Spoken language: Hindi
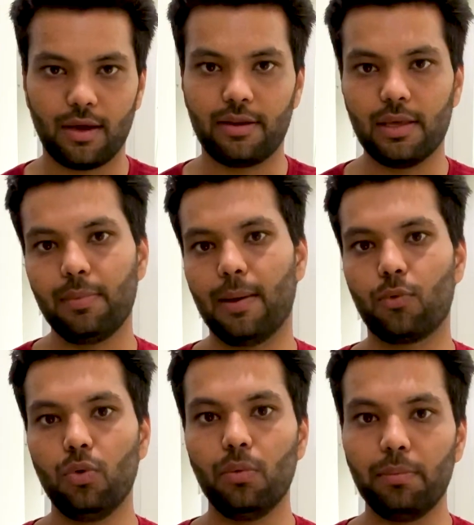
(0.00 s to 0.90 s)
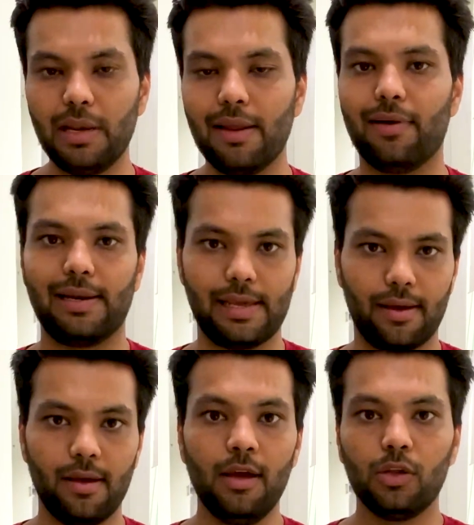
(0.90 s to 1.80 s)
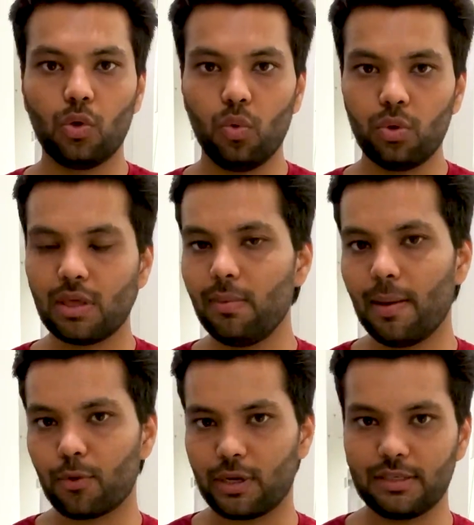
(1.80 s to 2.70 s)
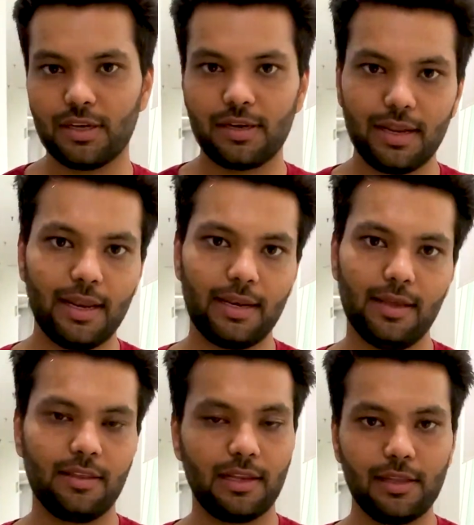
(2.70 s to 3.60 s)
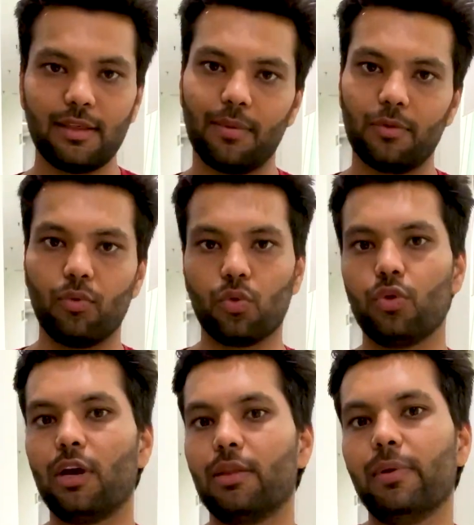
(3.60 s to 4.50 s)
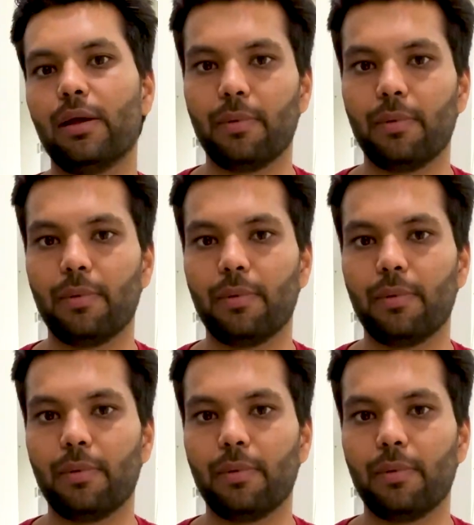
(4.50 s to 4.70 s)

चार्जिंग भी आपको मिलने वाली है तो उसकी भी आपको टेंशन नहीं लेनी है जल्दी से आप इस फ़ोन को चार्ज भी कर